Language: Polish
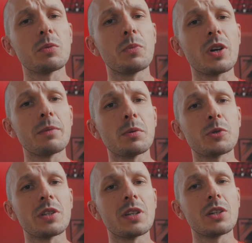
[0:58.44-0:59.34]
odbiorem
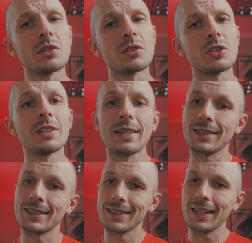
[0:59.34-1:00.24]
poprzedniego odcinka
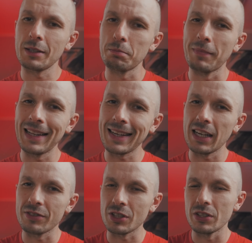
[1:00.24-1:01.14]
z serii Man
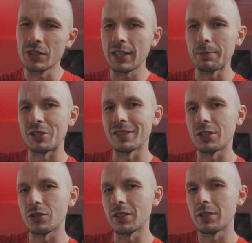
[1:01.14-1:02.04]
Cave, czyli serii
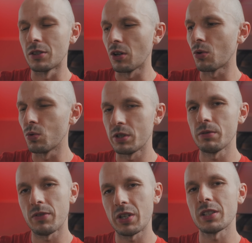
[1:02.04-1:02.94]
przeznaczonej do
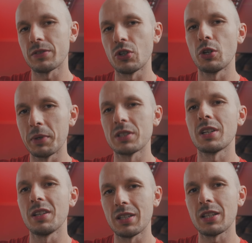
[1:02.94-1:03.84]
kultywowania swojej
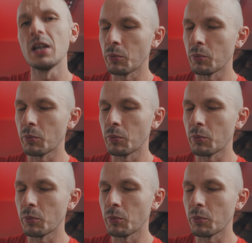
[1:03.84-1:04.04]
męskiej energii,